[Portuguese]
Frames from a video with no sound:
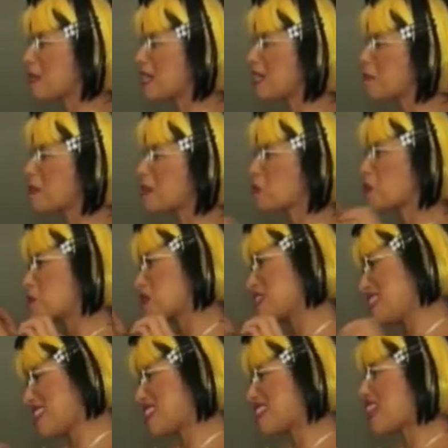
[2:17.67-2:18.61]
Aquele pessoal sem
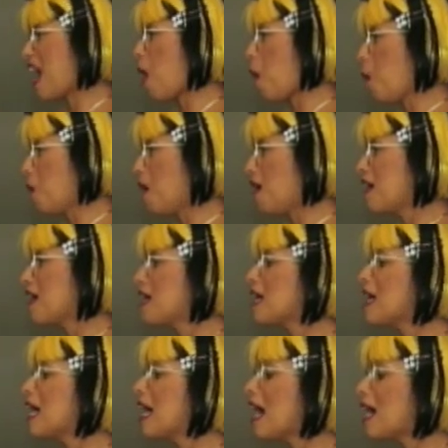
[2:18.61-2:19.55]
sal.
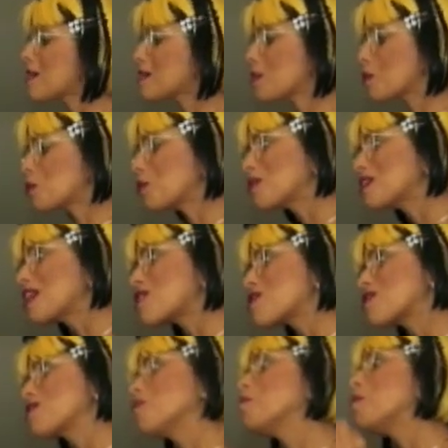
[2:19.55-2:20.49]
Assim, eu tô te
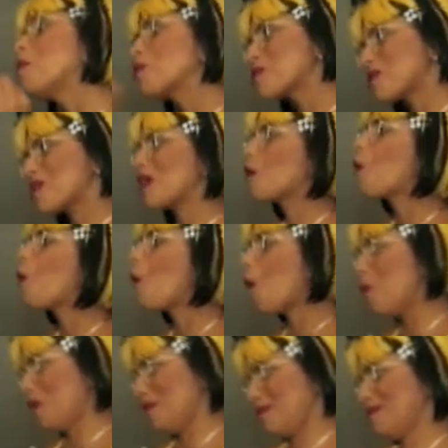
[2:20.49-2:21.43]
achando um pouco sem cor.